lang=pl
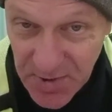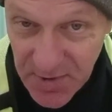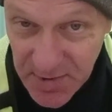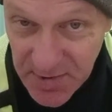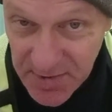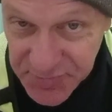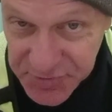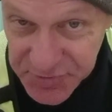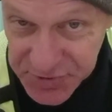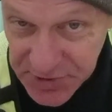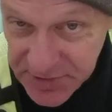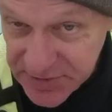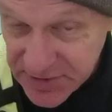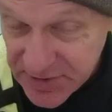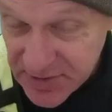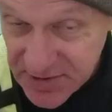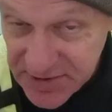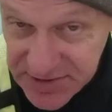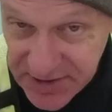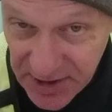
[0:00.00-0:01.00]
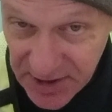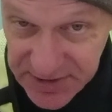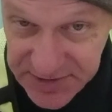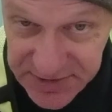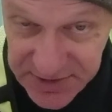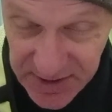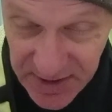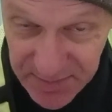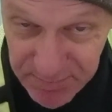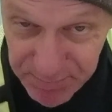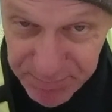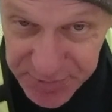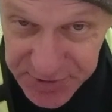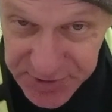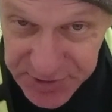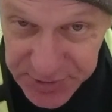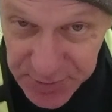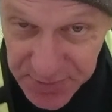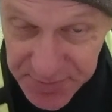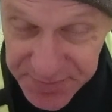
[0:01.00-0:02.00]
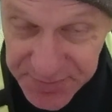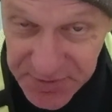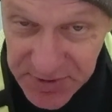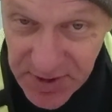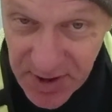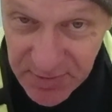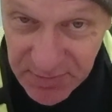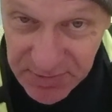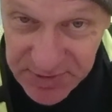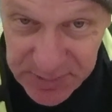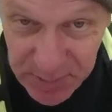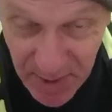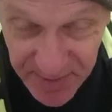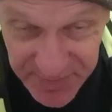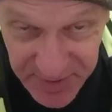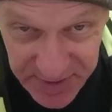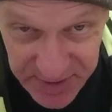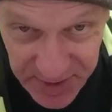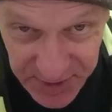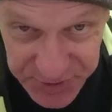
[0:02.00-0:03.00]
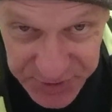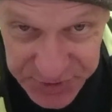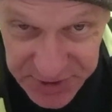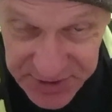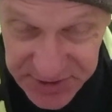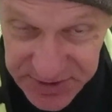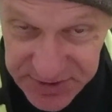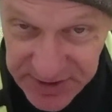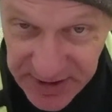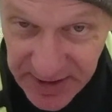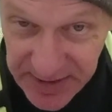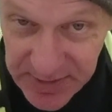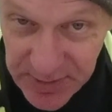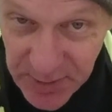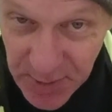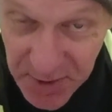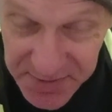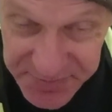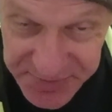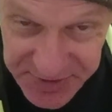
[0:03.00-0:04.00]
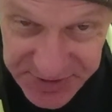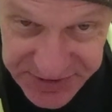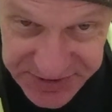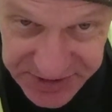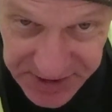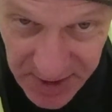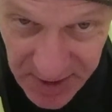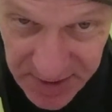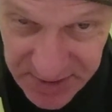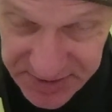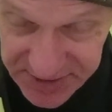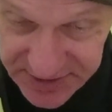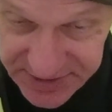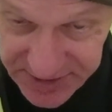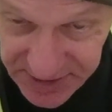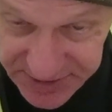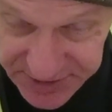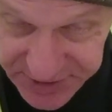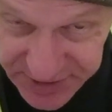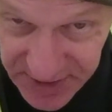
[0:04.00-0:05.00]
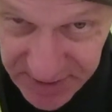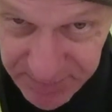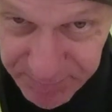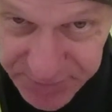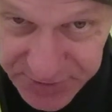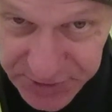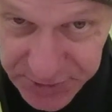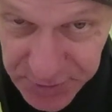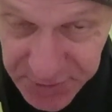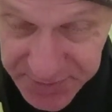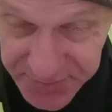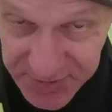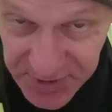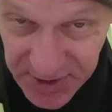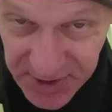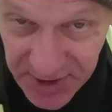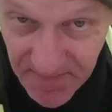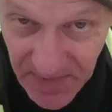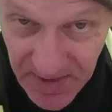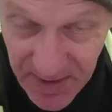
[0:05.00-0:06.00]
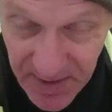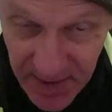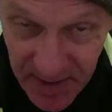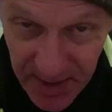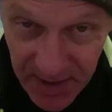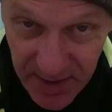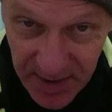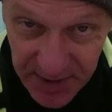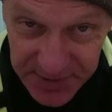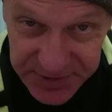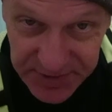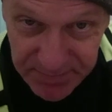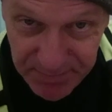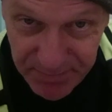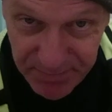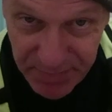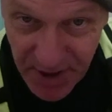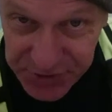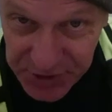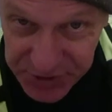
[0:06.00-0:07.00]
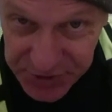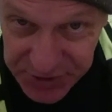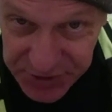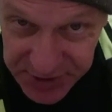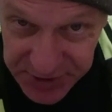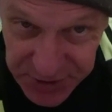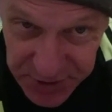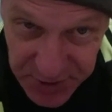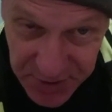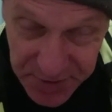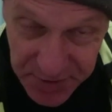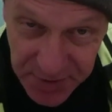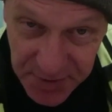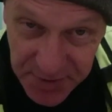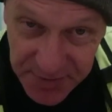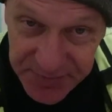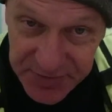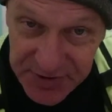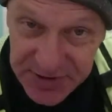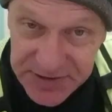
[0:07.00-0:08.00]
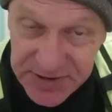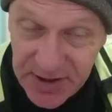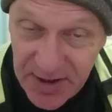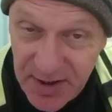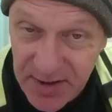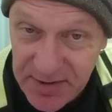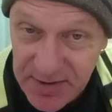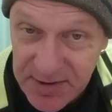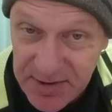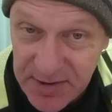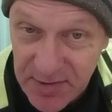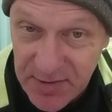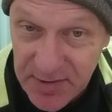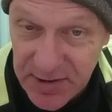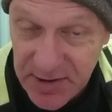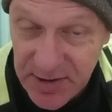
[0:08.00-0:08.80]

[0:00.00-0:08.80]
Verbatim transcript: wszystkich zastępców Jarosława Kaczyńskiego, oficjalnych zastępców, a tym bardziej tych nieoficjalnych, ok?